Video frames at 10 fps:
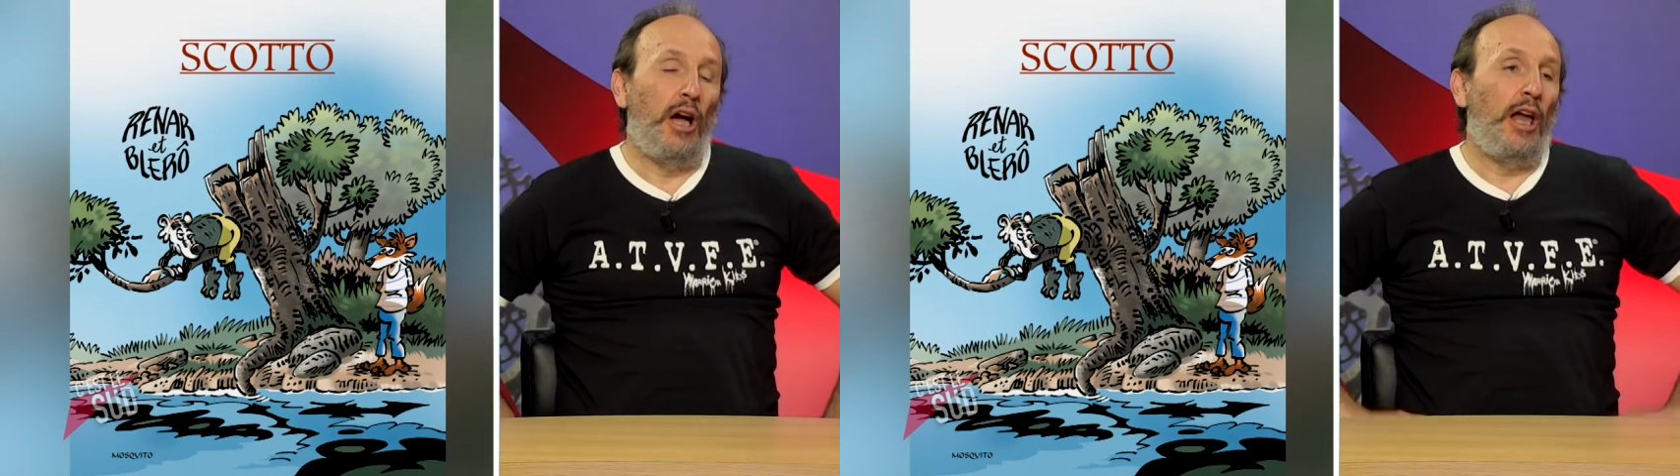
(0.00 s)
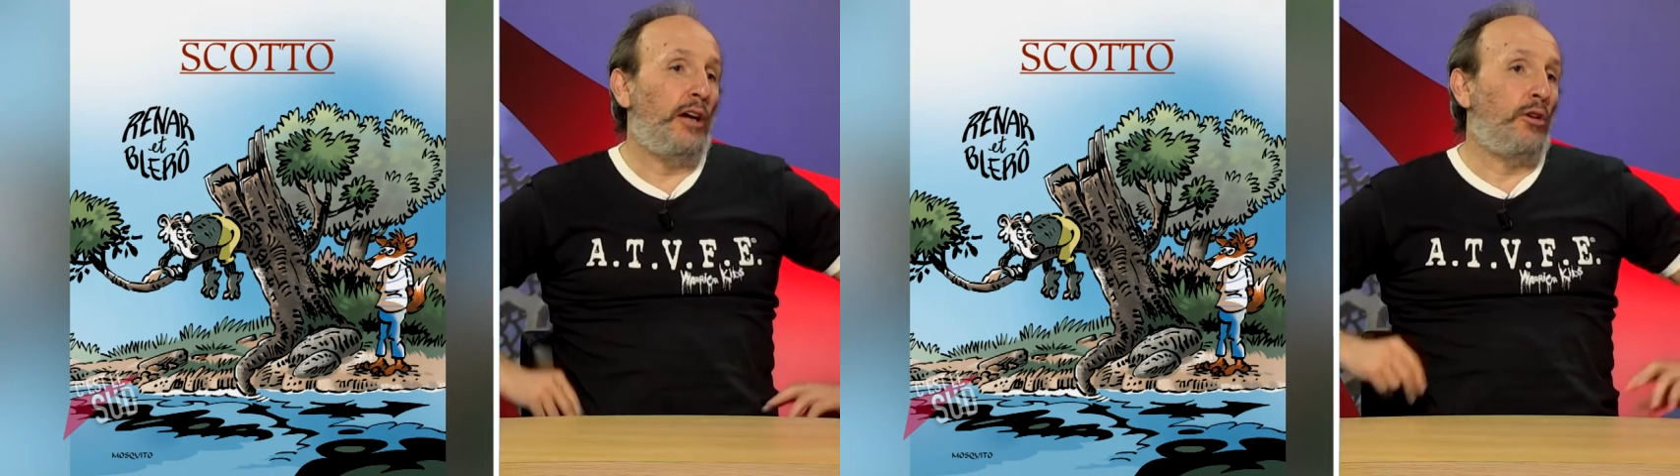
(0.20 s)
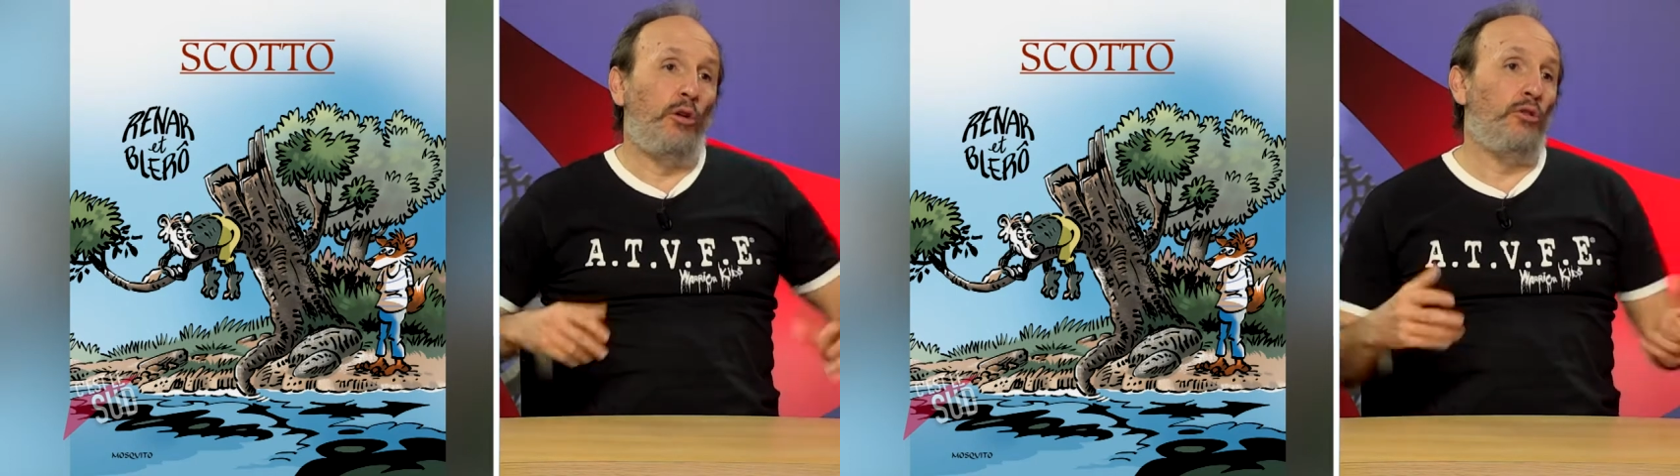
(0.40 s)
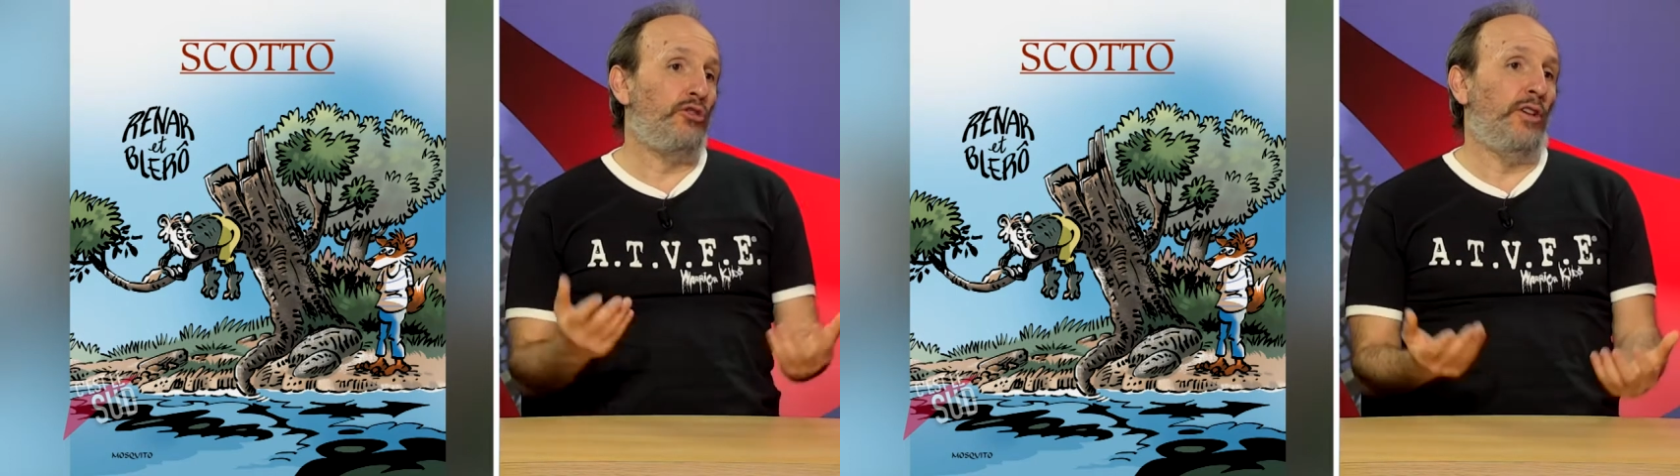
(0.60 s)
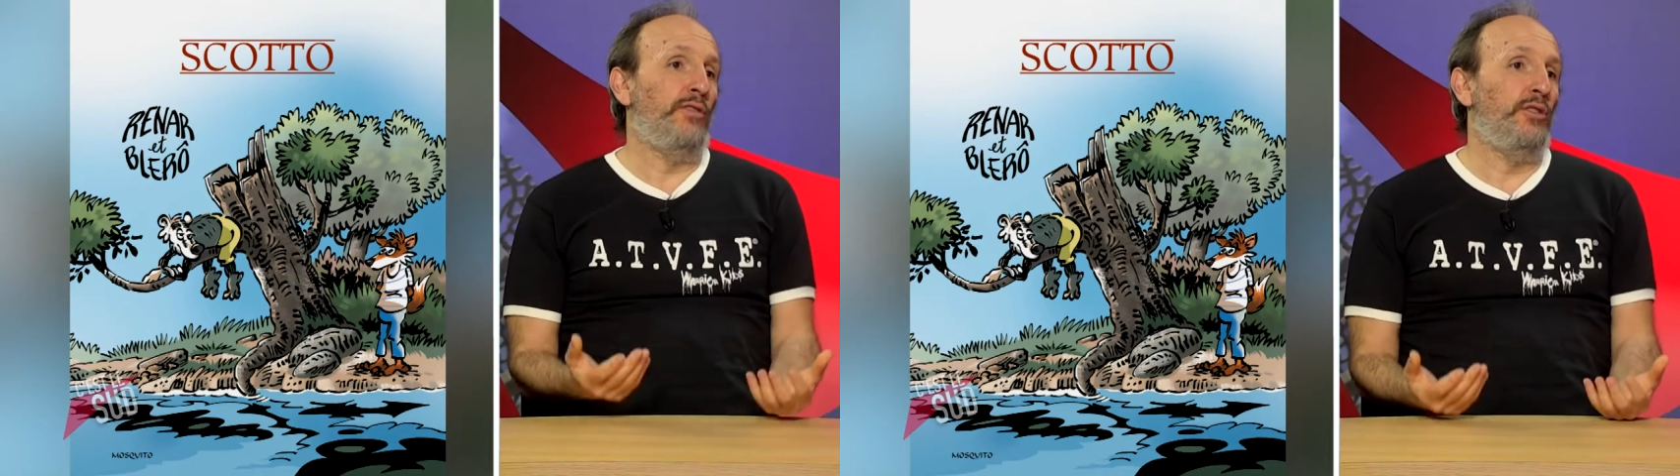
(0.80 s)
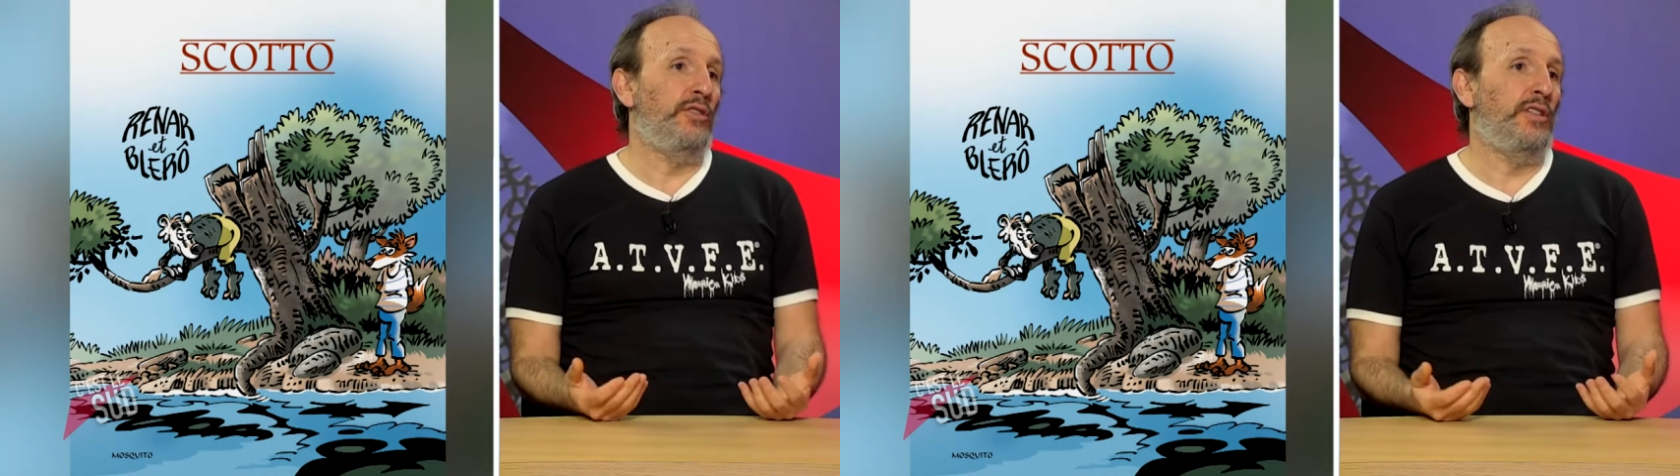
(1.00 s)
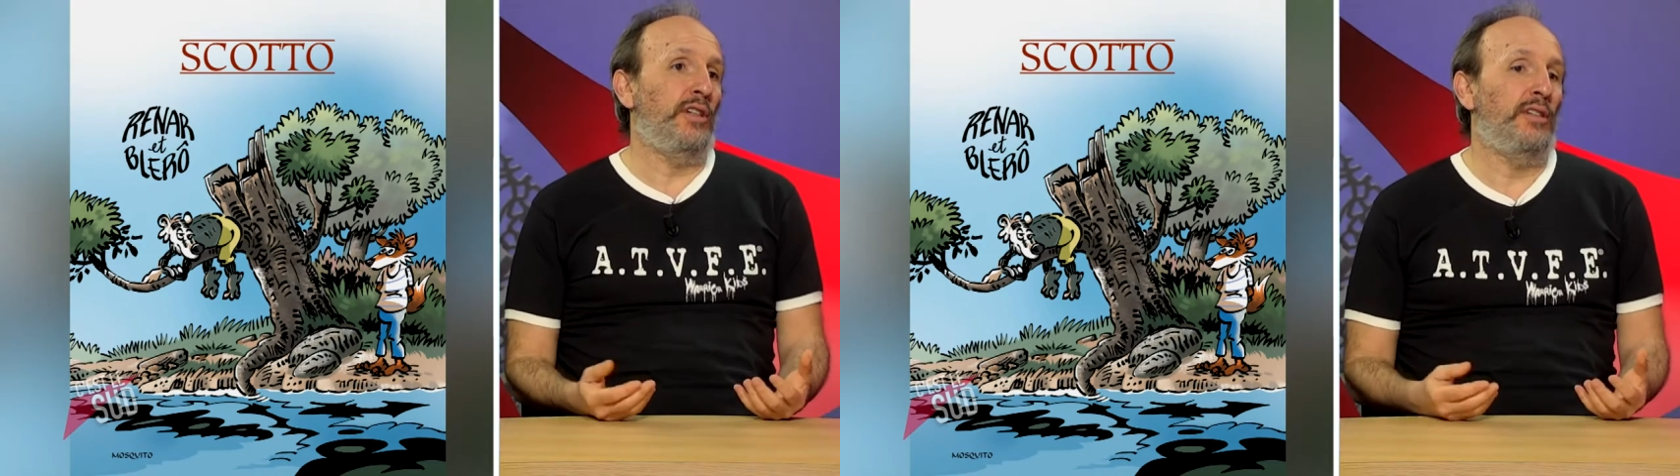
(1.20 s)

à la con, j'ai envie de dire.